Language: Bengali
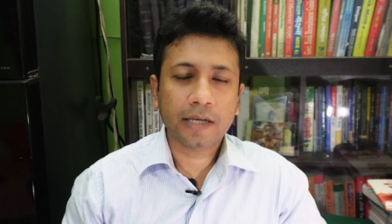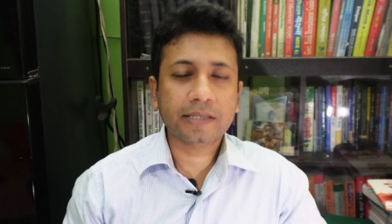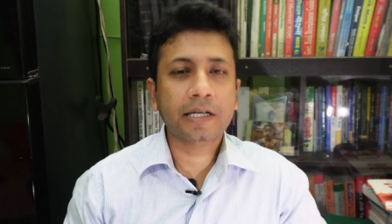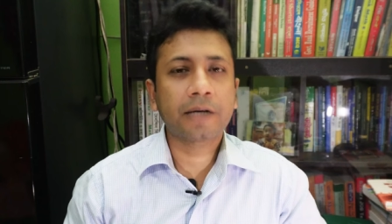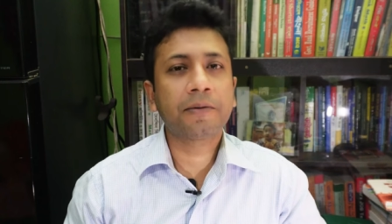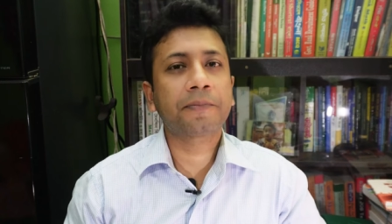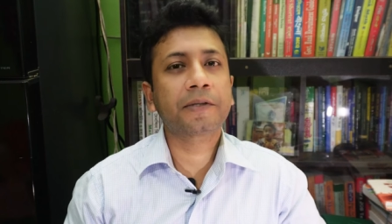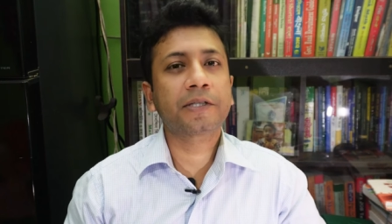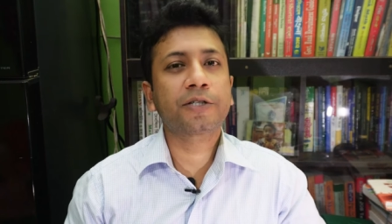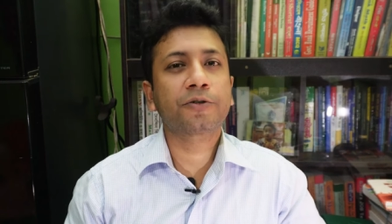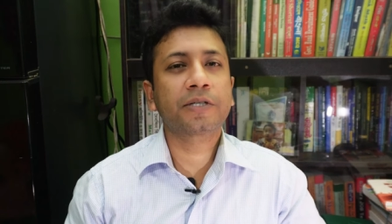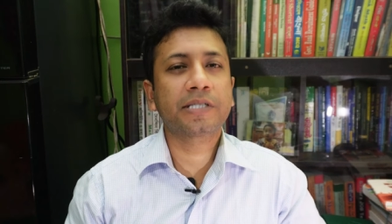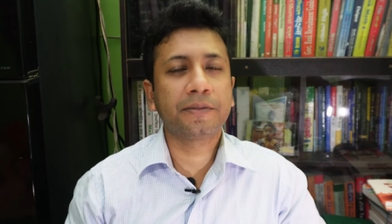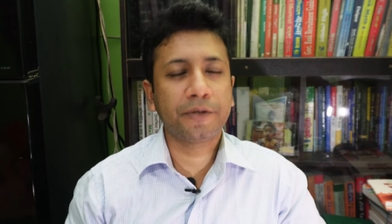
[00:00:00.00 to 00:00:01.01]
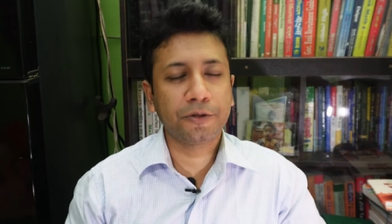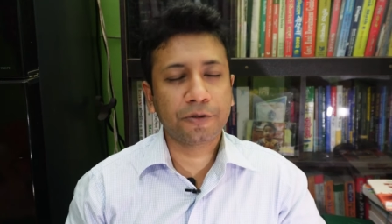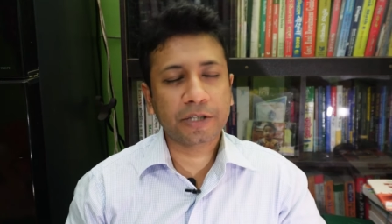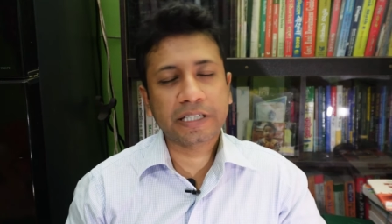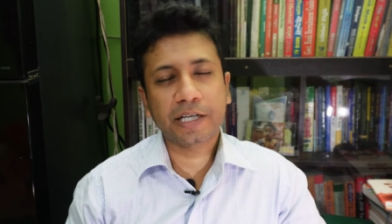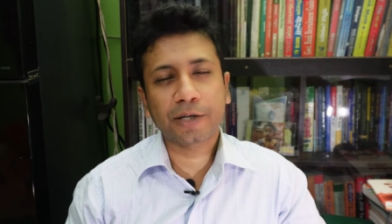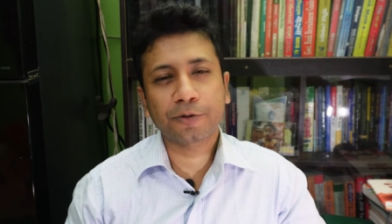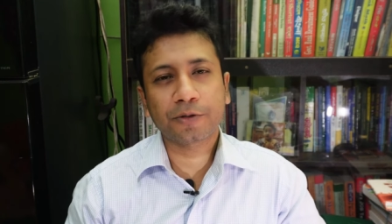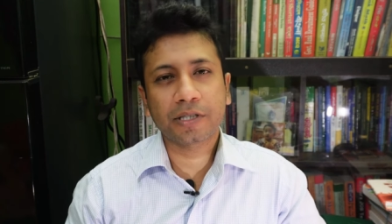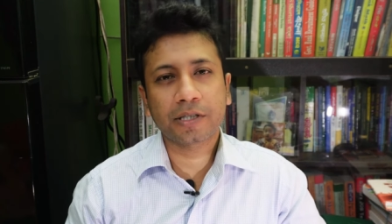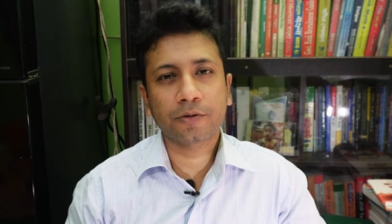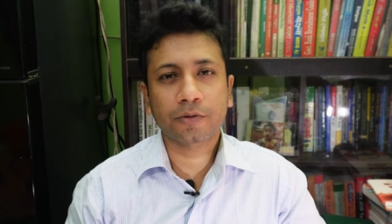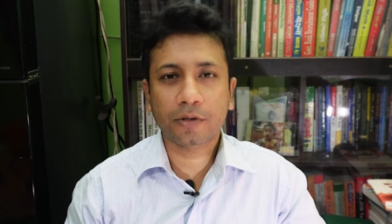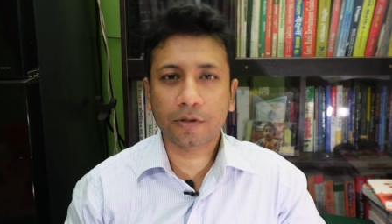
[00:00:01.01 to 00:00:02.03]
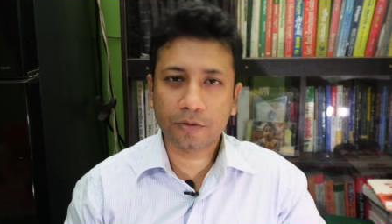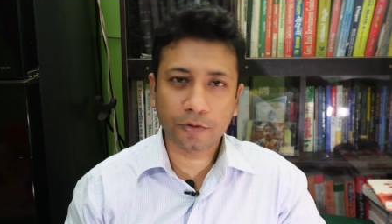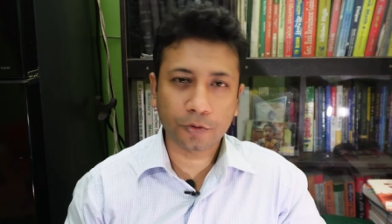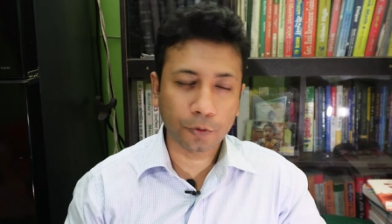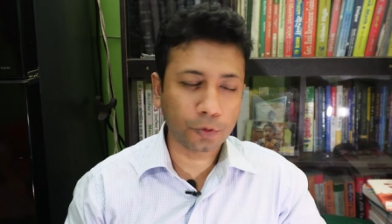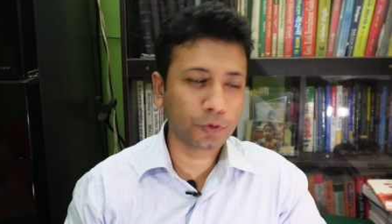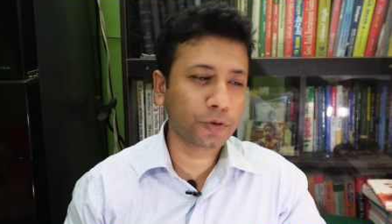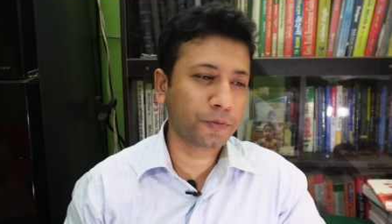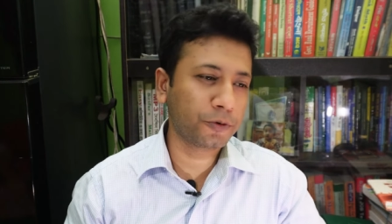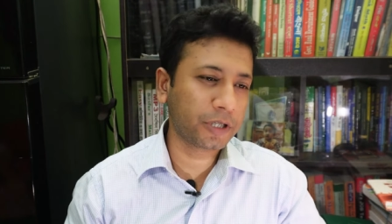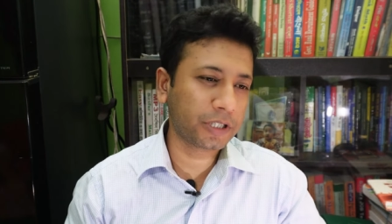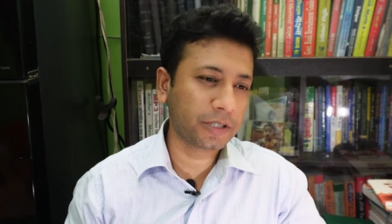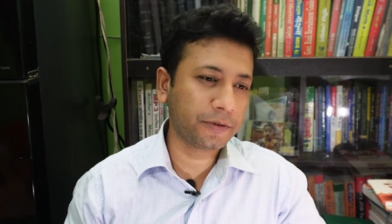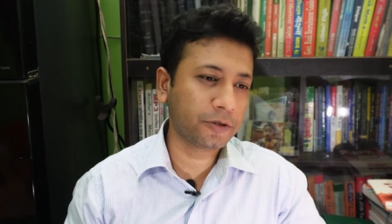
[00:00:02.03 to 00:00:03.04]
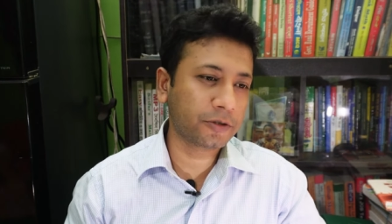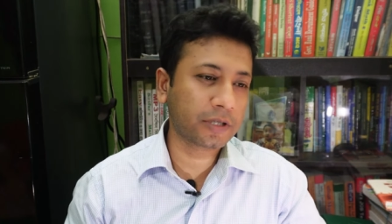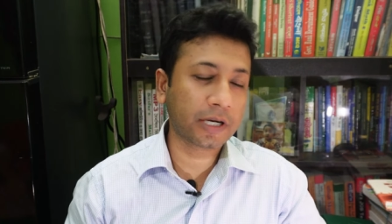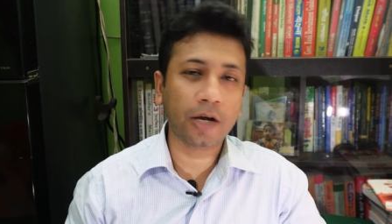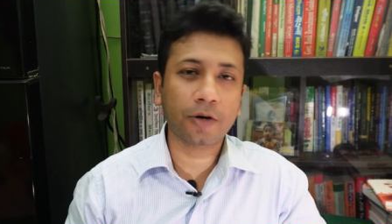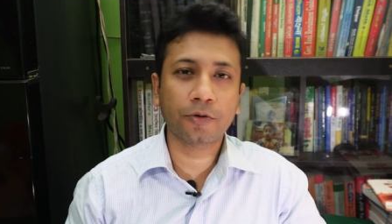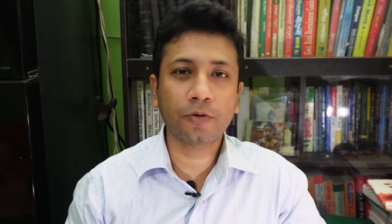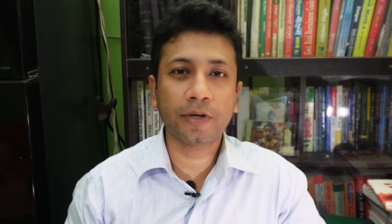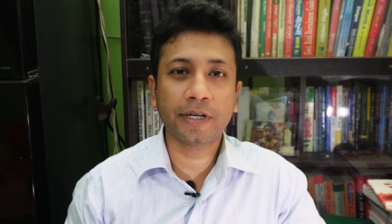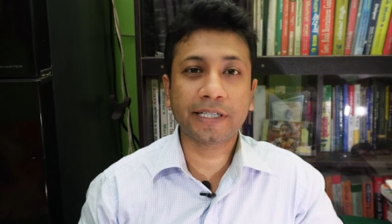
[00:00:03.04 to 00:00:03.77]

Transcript: আজকে আমি আপনাদের সঙ্গে যে ভিডিওটা শেয়ার করছি এটা অত্যন্ত গুরুত্বপূর্ণ একটি ভিডিও তার কারণ হলো